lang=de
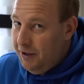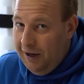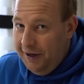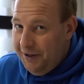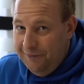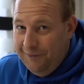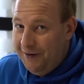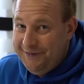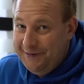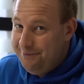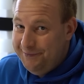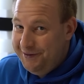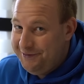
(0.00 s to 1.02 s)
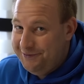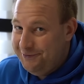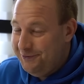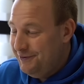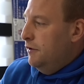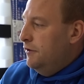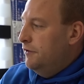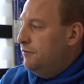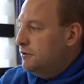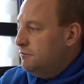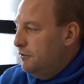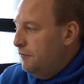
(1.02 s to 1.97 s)
Leider war dem nicht so. Hier ist
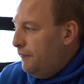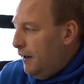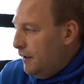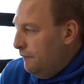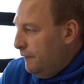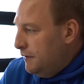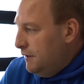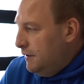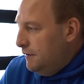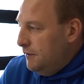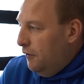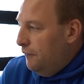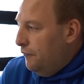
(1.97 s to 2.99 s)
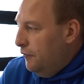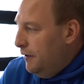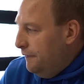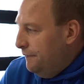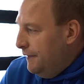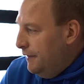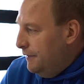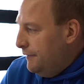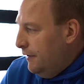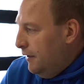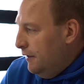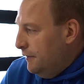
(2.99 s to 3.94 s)
zum Beispiel eine Frage, wann geht ihr auf euren
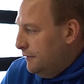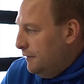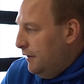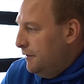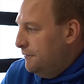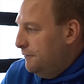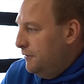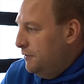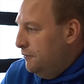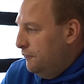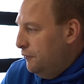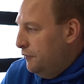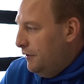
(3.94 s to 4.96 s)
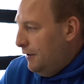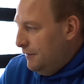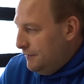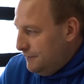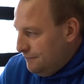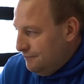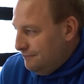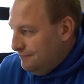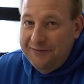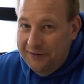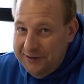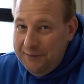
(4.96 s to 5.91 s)
Delta ein? kleines Video würde reichen.
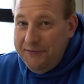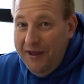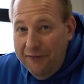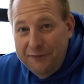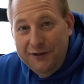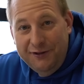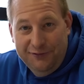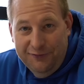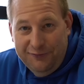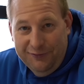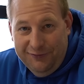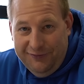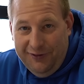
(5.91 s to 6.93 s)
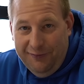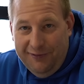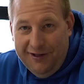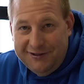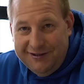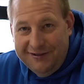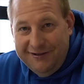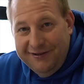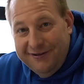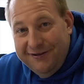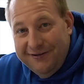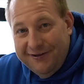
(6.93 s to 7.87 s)
Es gibt ja ein Video von unserem Lancia
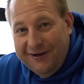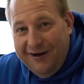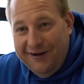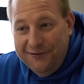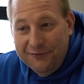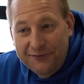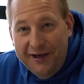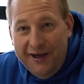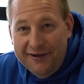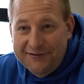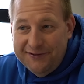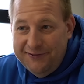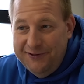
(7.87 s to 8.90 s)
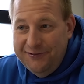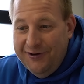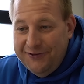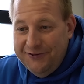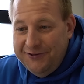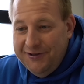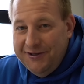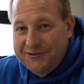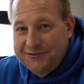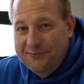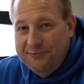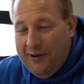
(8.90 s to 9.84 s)
Delta Integrale. Unser erstes Video hatte ich ja
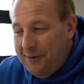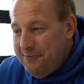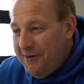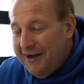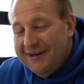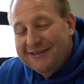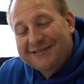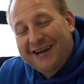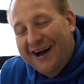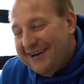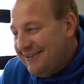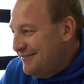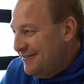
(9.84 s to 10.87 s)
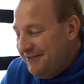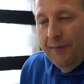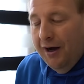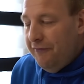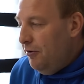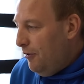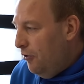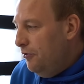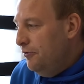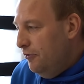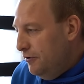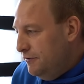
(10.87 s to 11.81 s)
jetzt schon ein paar Mal gesagt. Machen wir aber
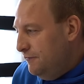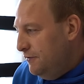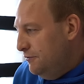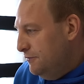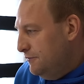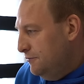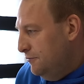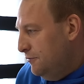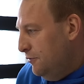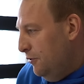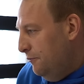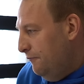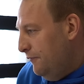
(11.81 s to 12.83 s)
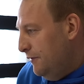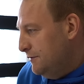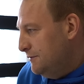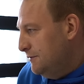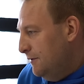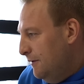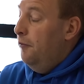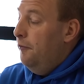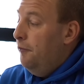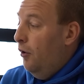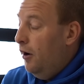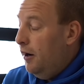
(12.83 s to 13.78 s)
auch ein neues Video zu, kommt irgendwas.
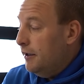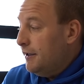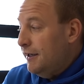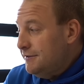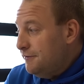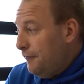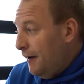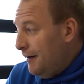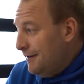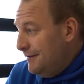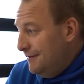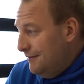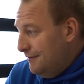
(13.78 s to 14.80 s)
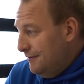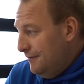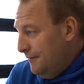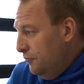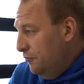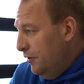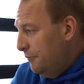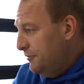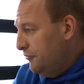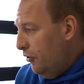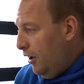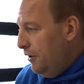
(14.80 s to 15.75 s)
Boah, krasse Frage hier. Nun habe
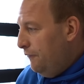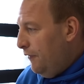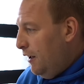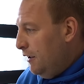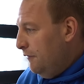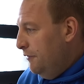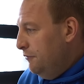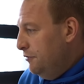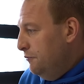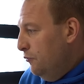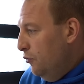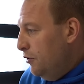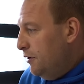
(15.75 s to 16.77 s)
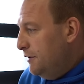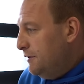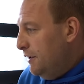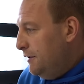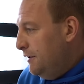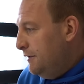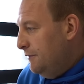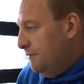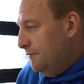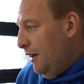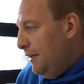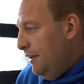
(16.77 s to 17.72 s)
ich noch eine Frage. Wenn du die Möglichkeit
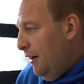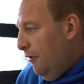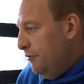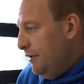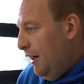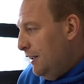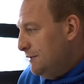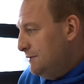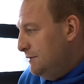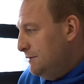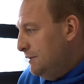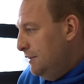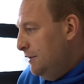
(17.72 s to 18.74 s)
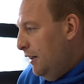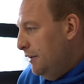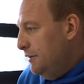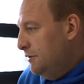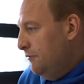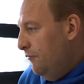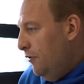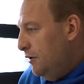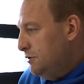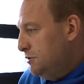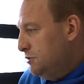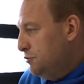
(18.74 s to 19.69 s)
hättest, deinen Audi 80 gegen einen
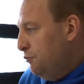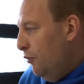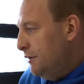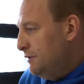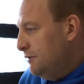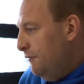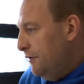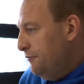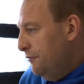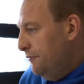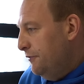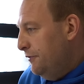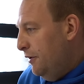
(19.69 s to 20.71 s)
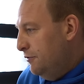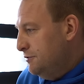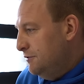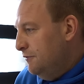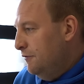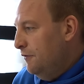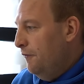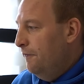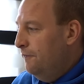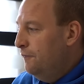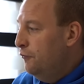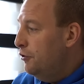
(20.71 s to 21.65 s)
Quad Sport Quattro zu tauschen,
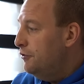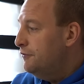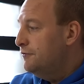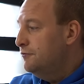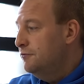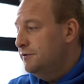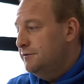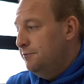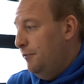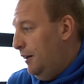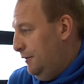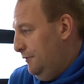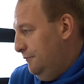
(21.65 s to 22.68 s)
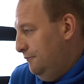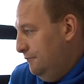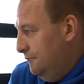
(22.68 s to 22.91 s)
würdest du es machen?